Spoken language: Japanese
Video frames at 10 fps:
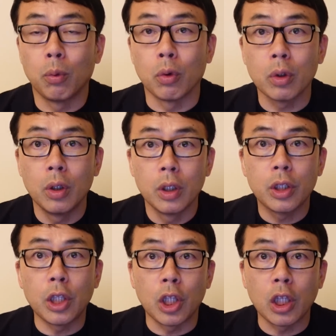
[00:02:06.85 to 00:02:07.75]
もう、
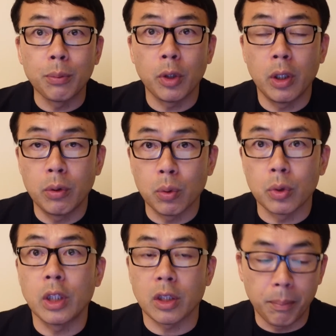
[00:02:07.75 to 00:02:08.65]
手で何も入れるこ
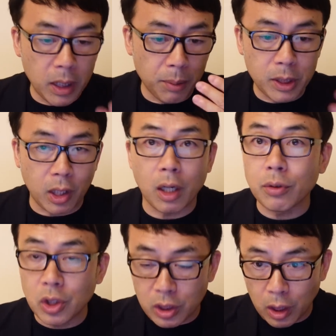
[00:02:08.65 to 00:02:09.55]
とないじゃん。目で見て確
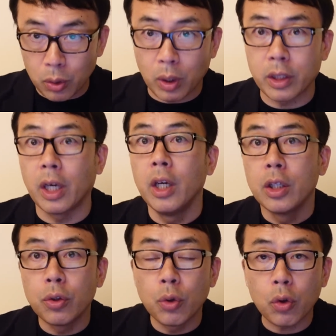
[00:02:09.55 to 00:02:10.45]
認してなんとかって、
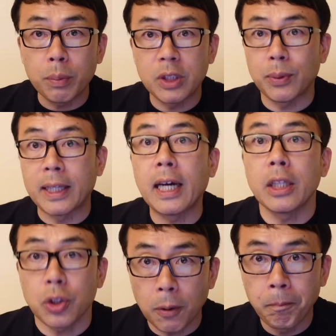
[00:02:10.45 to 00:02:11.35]
入力ミスはな
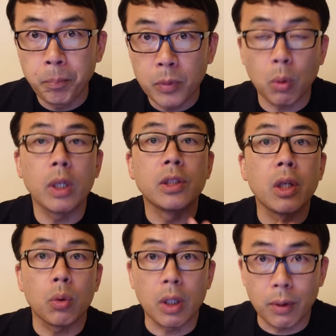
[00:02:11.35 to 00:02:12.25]
いでしょ？で、これは
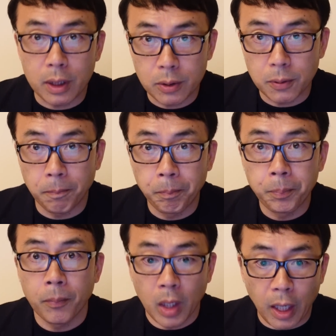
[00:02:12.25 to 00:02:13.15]
ゼロになるわけです。
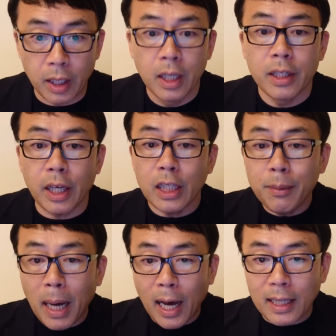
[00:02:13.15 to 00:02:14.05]
はい。で、
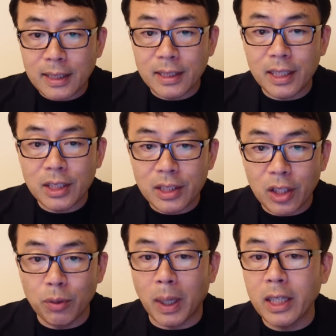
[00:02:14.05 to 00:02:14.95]
今発生して
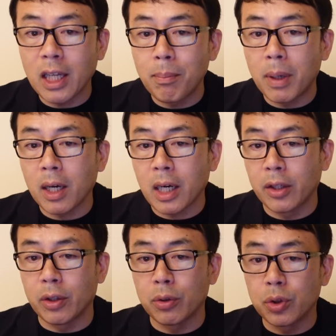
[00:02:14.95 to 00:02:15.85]
いる
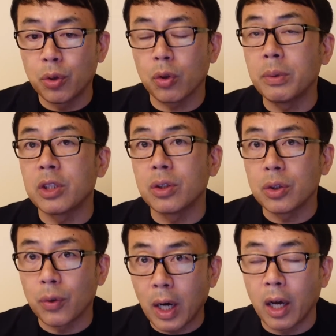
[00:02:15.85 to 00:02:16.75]
マイナンバーカードへの入力ミスって
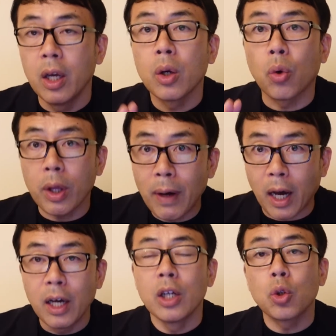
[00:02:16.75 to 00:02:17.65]
いうのは、これ
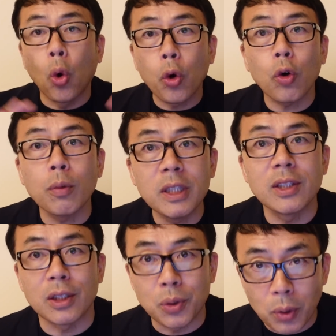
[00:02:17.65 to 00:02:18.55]
は登録
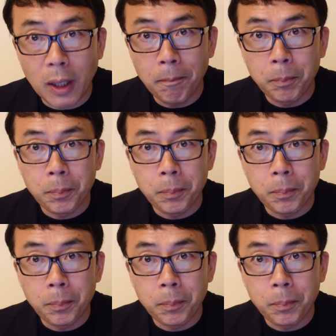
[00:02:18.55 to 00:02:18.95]
ミスですよね。